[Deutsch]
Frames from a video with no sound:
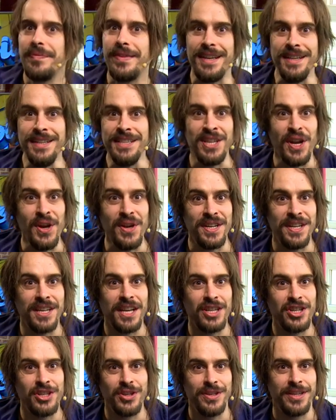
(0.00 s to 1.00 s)
Ist heute nicht
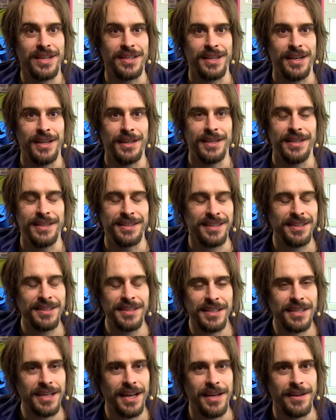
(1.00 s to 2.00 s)
ein schöner Tag? Ist das
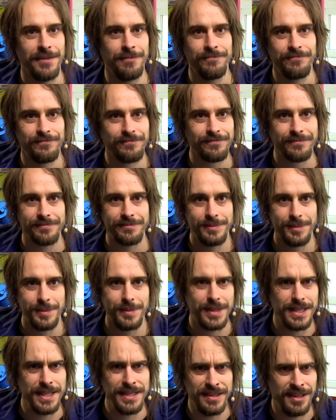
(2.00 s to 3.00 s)
nicht ein,
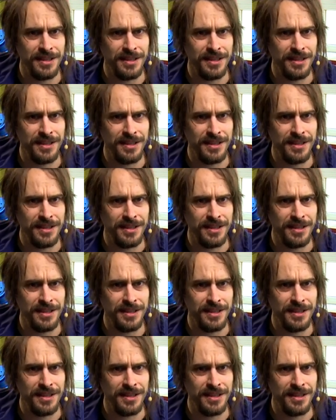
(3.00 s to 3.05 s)
ist